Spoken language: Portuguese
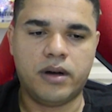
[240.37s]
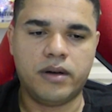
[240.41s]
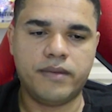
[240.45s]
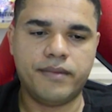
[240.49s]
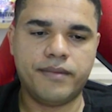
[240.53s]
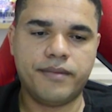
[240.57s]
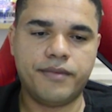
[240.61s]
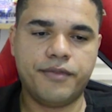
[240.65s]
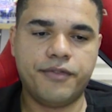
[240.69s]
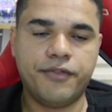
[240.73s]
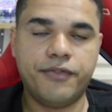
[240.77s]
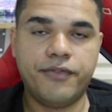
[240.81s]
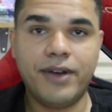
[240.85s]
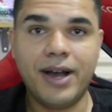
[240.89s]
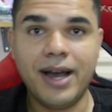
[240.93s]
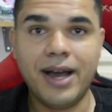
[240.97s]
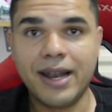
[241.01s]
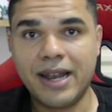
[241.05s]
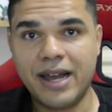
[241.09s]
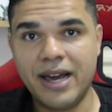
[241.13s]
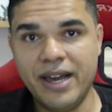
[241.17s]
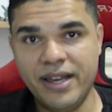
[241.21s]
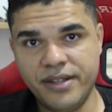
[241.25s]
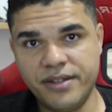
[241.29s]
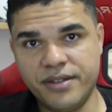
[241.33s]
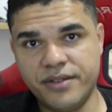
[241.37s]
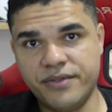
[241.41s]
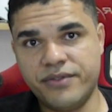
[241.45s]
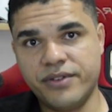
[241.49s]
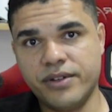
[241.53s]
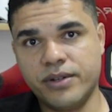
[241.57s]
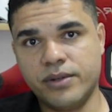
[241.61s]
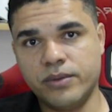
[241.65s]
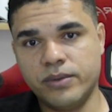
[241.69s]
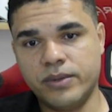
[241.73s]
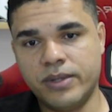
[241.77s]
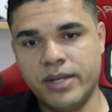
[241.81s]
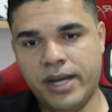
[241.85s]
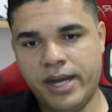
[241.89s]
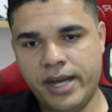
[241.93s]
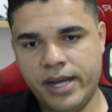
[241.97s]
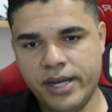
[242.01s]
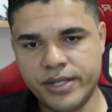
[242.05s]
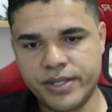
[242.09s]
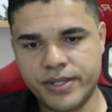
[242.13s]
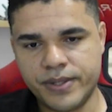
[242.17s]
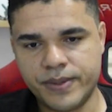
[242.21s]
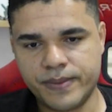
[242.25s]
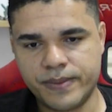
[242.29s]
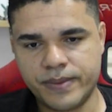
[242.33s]
falar em
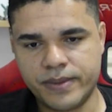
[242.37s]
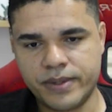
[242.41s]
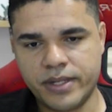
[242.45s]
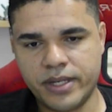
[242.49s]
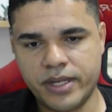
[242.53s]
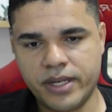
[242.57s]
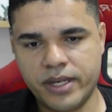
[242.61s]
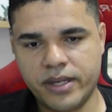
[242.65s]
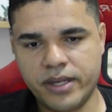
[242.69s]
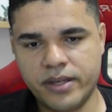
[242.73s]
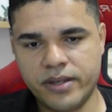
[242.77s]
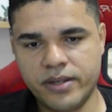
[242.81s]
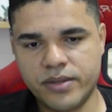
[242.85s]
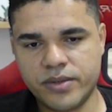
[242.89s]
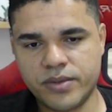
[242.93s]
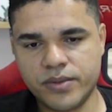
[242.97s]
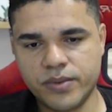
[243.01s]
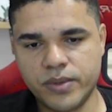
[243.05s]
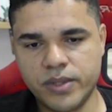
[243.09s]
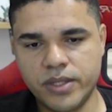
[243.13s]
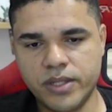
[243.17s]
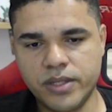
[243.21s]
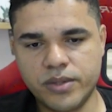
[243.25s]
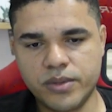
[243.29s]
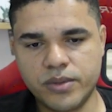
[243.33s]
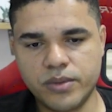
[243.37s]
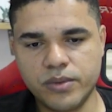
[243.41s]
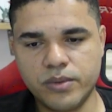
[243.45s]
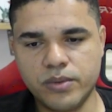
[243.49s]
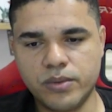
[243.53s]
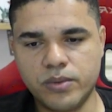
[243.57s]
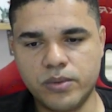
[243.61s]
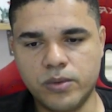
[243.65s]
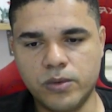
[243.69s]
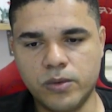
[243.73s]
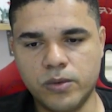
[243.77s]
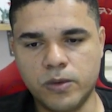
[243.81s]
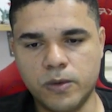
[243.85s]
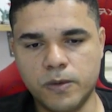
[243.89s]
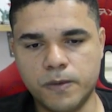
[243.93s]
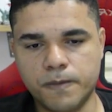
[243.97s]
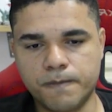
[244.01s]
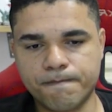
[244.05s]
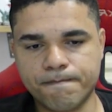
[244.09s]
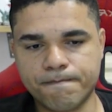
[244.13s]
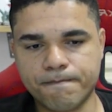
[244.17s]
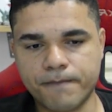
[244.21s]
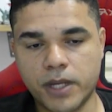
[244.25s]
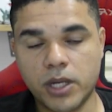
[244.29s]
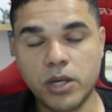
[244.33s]
dificuldade, né? Isso, isso
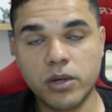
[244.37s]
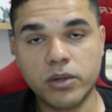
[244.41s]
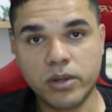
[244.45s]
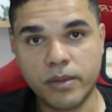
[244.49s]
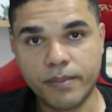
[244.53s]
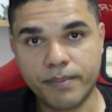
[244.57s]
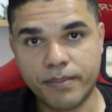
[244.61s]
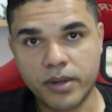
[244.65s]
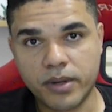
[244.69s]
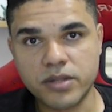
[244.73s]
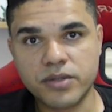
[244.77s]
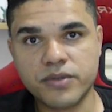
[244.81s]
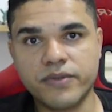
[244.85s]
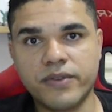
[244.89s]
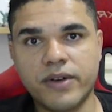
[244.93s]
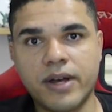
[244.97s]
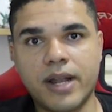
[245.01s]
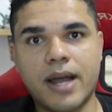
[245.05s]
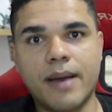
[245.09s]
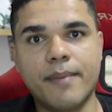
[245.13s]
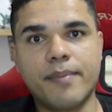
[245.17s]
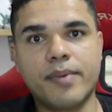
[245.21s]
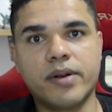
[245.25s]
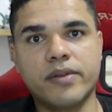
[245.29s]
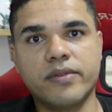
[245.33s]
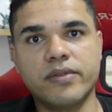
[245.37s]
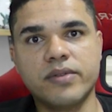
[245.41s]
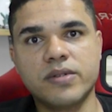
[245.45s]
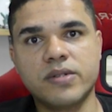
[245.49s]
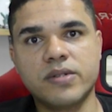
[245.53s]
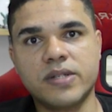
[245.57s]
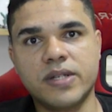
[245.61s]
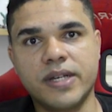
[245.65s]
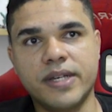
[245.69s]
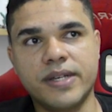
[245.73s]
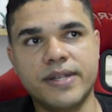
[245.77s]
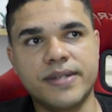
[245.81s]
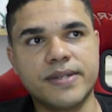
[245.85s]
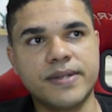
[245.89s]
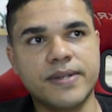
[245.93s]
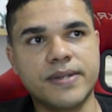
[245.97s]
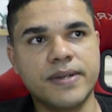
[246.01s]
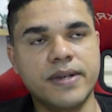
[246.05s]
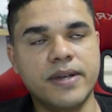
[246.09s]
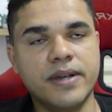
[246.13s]
eu não posso falar para vocês.